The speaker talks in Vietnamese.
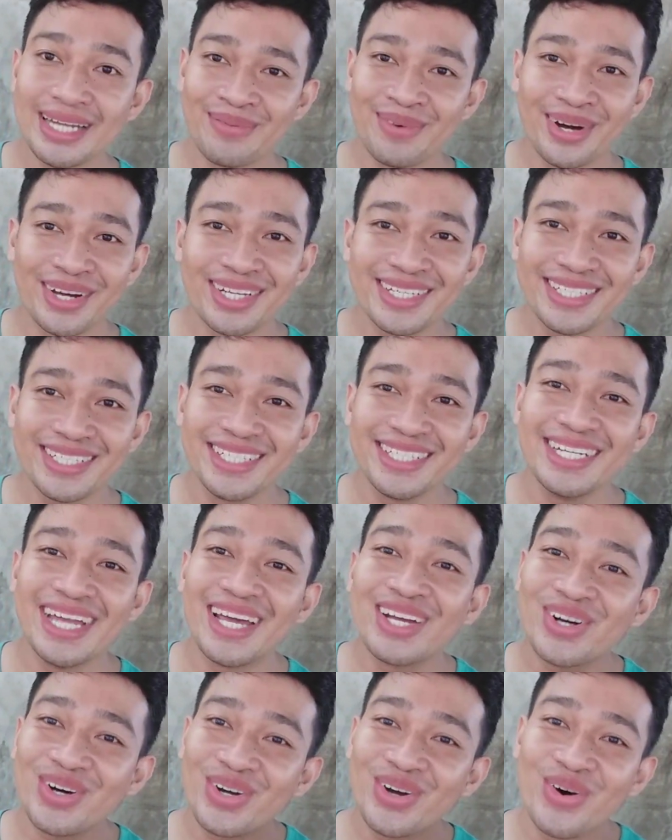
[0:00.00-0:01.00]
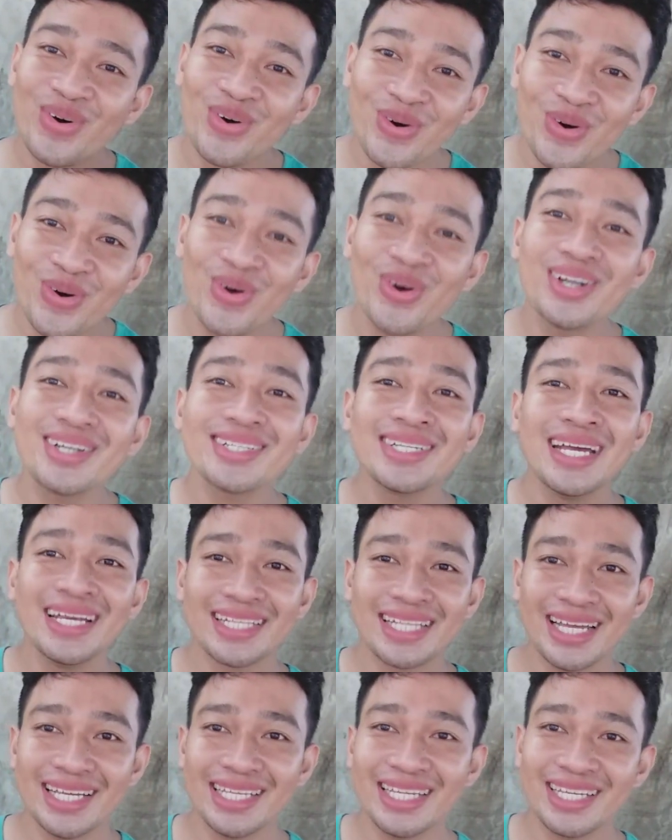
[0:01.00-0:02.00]
mọi người để con uống
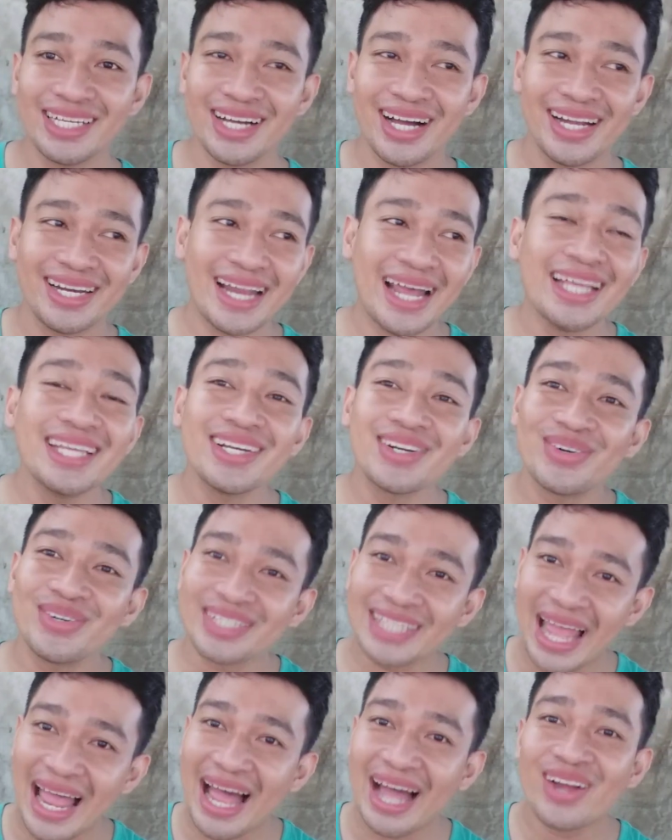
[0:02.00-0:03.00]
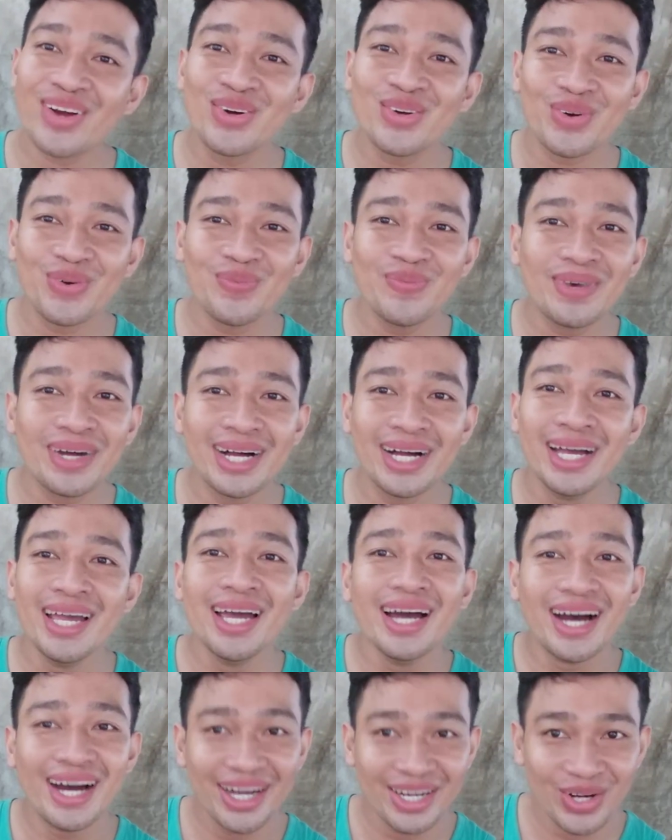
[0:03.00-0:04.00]
tại vì à, nãy giờ con thả con cũng
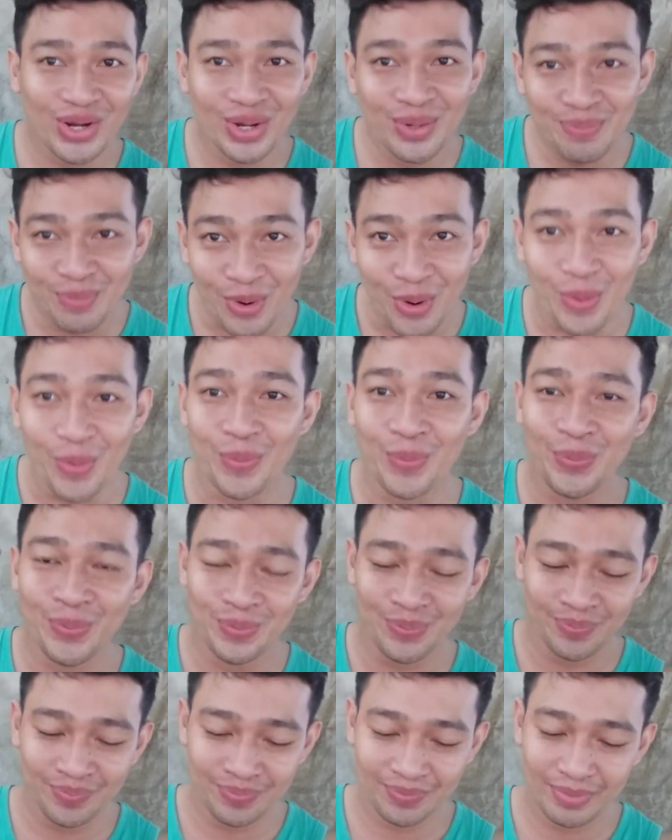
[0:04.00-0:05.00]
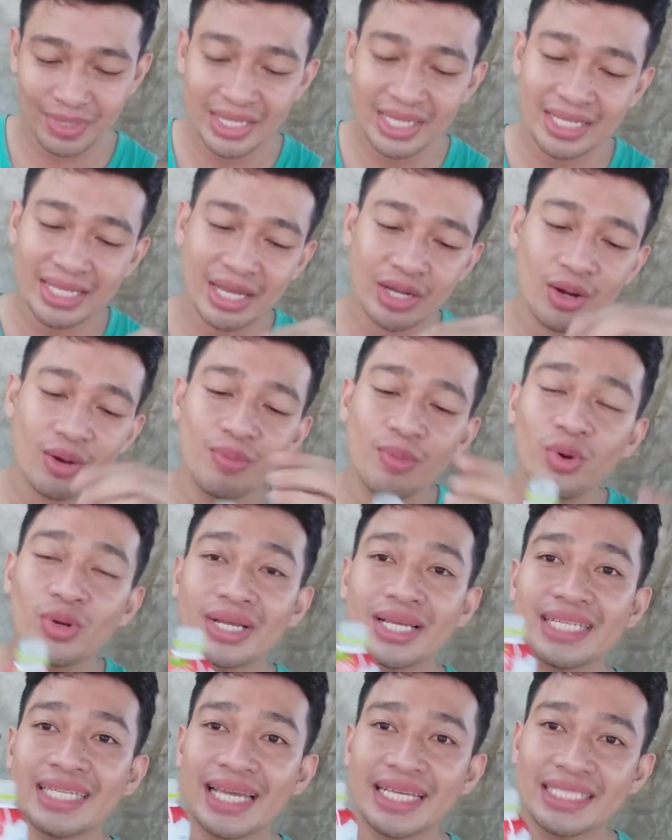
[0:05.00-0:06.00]
hơi đói bụng bởi vì vậy con mua cái
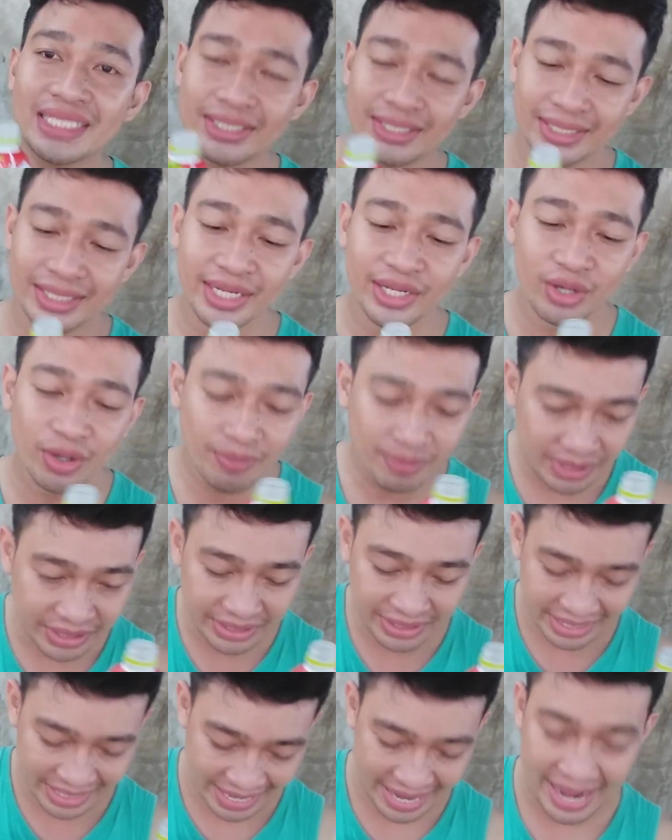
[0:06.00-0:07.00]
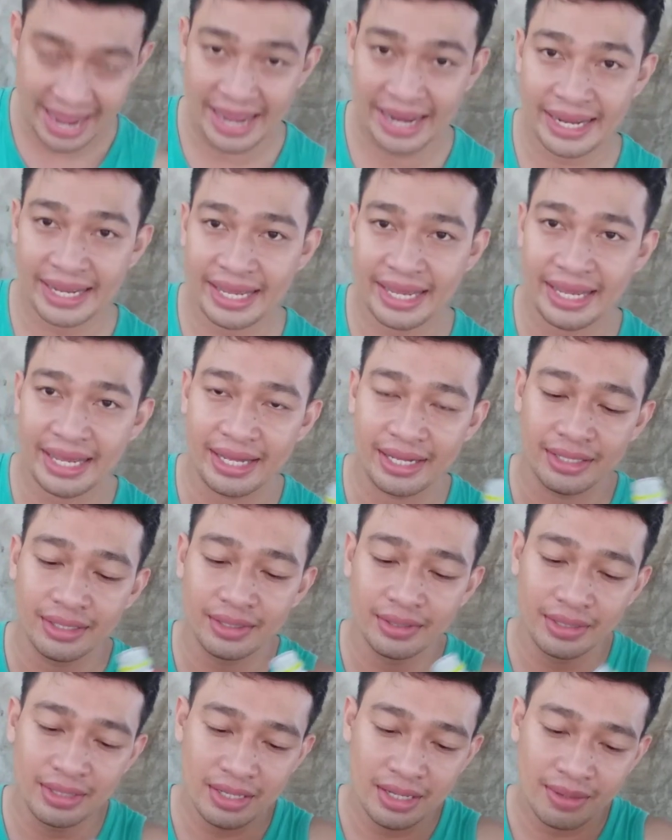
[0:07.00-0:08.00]
chai sữa này có 10 ngàn à
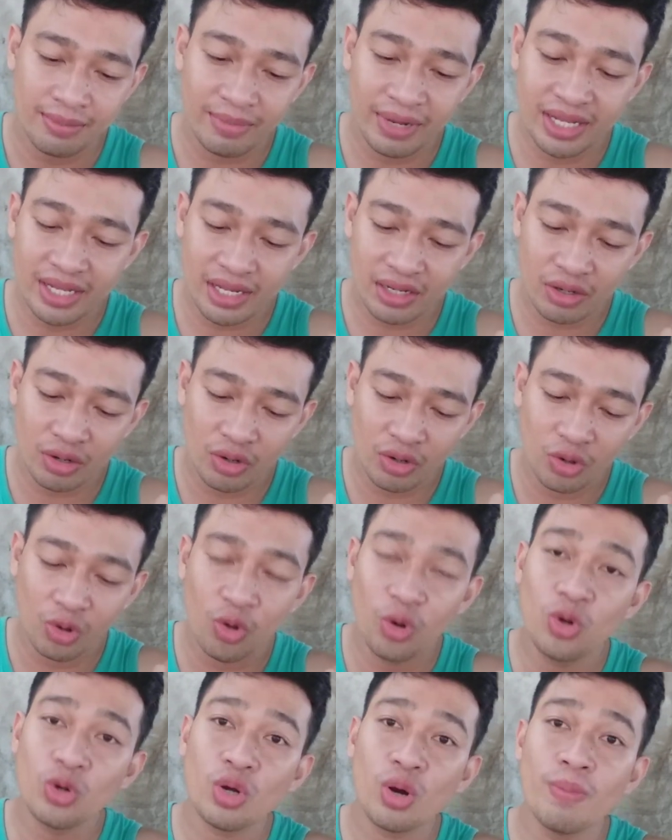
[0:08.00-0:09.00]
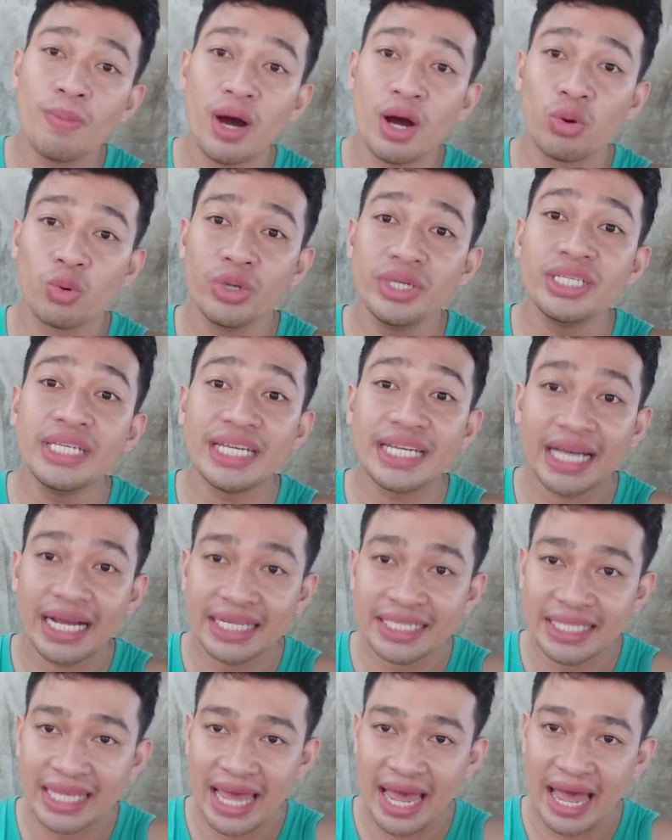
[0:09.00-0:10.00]
Bây giờ con uống, con mời quý vị khán
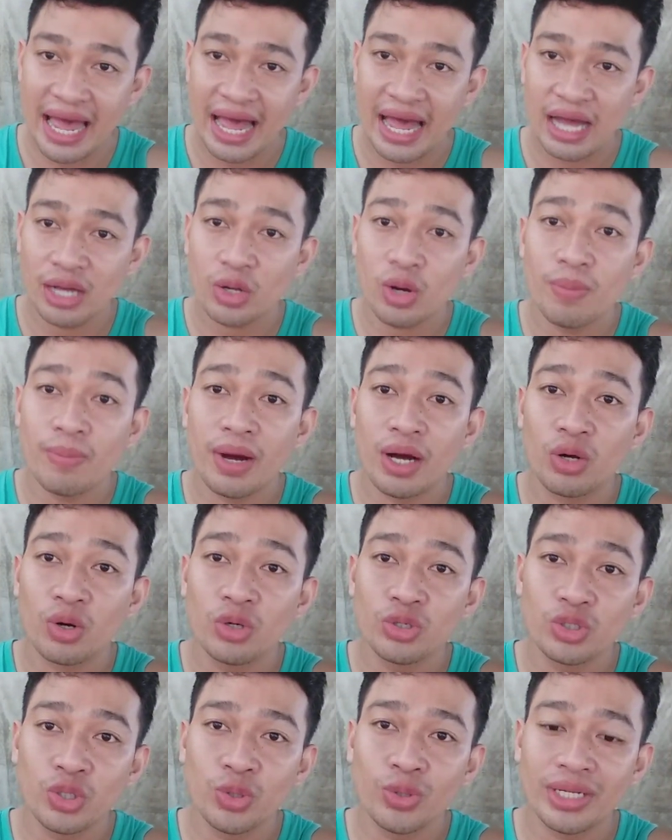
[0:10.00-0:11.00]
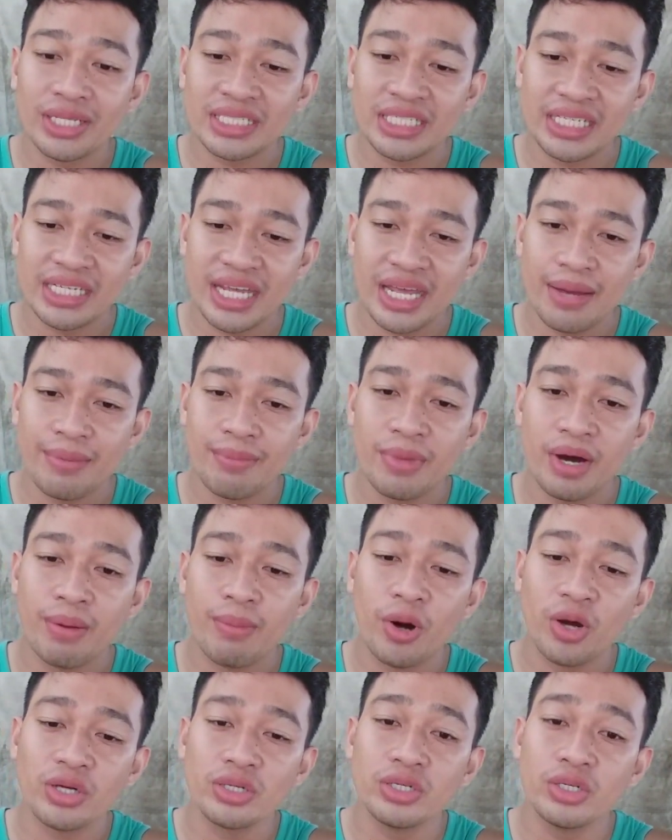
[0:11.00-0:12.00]
giả, con mời cô chú, anh chị em, mời
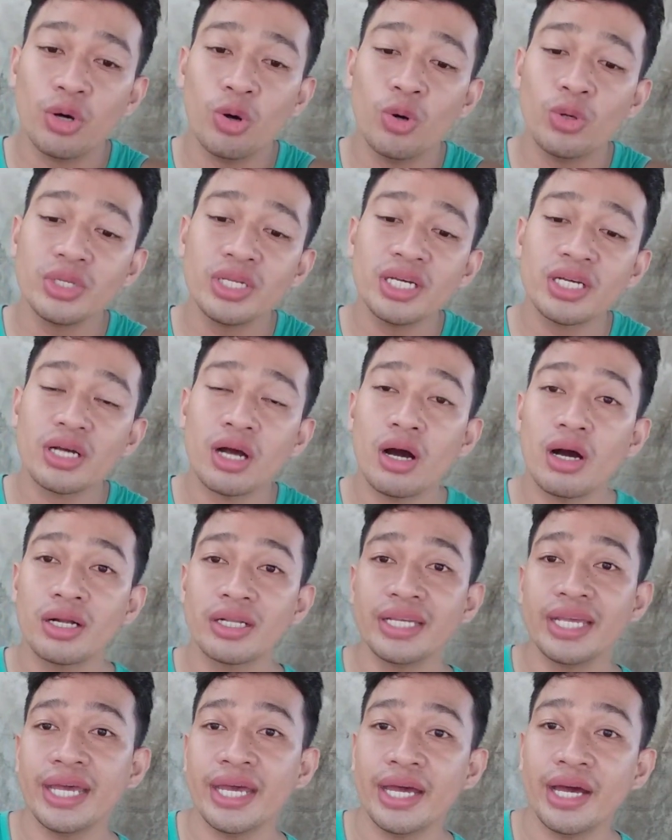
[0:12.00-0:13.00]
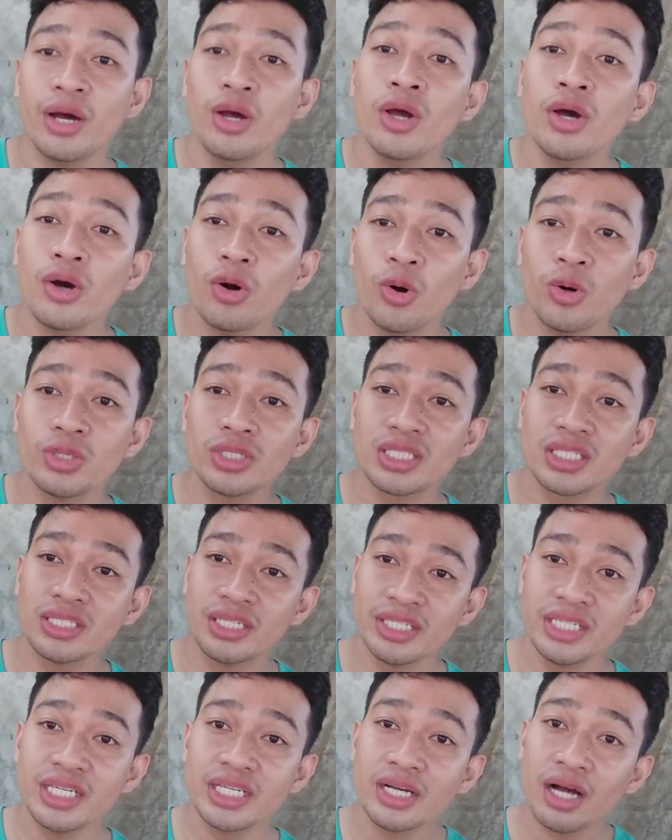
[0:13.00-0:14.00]
mọi người uống với con nha Uống sữa
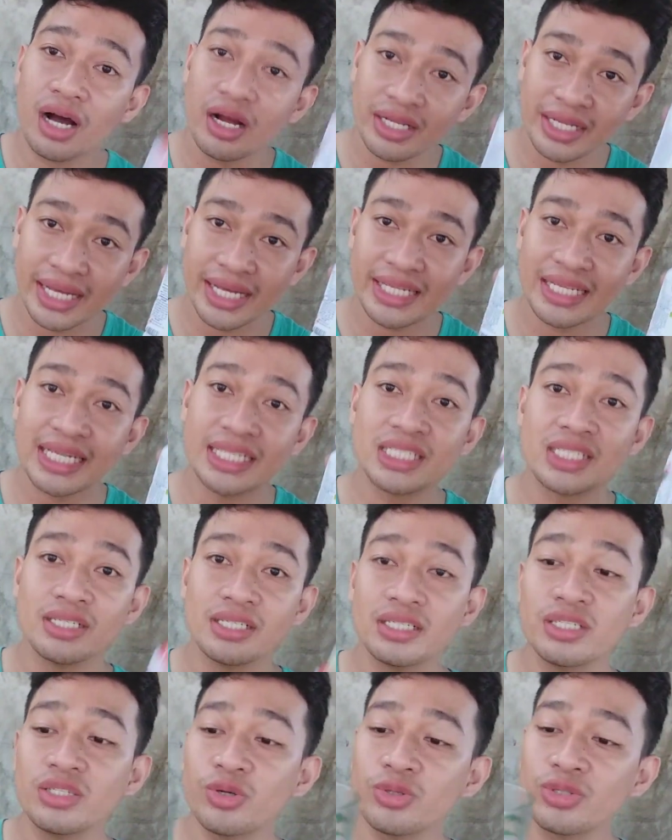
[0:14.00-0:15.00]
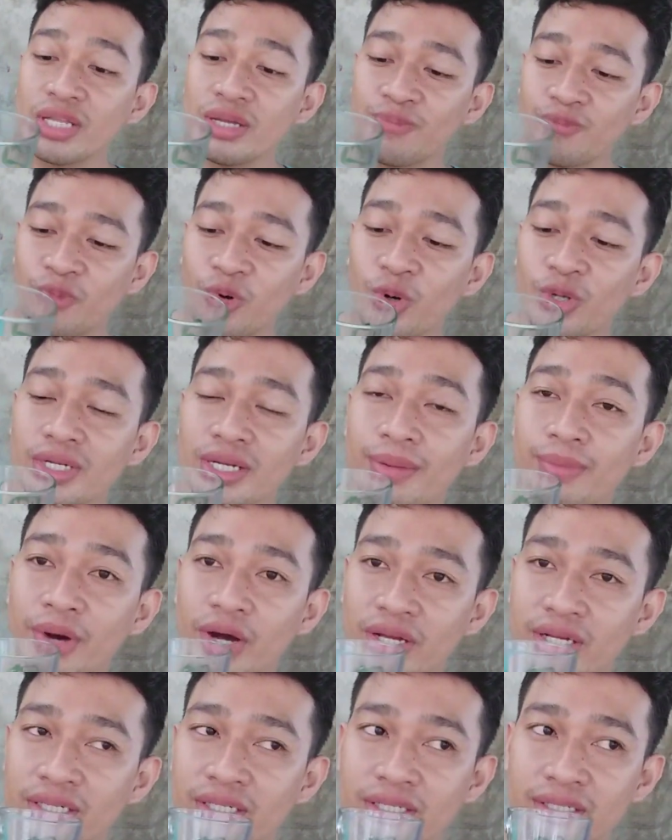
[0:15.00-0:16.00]
với con nha, chai sữa Nutiput này mọi
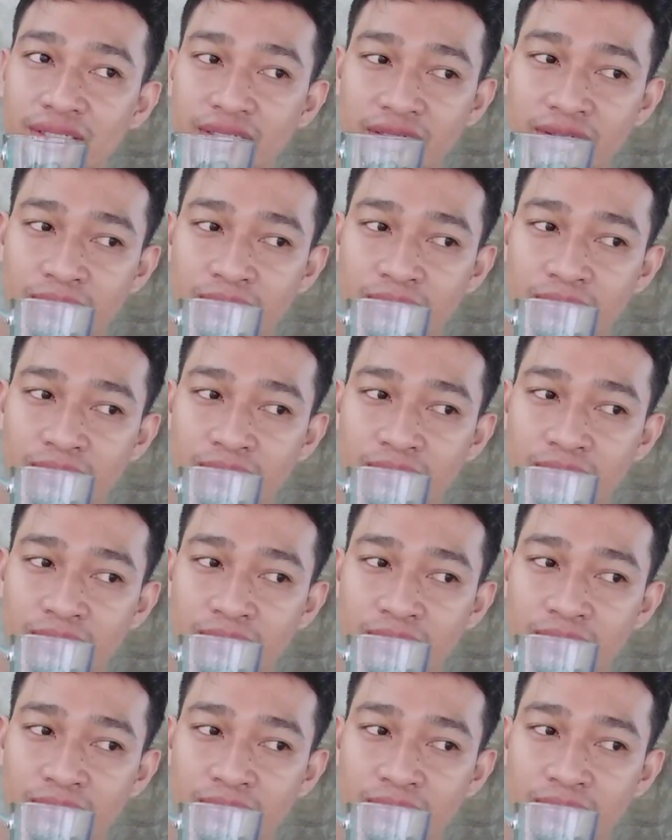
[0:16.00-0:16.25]
người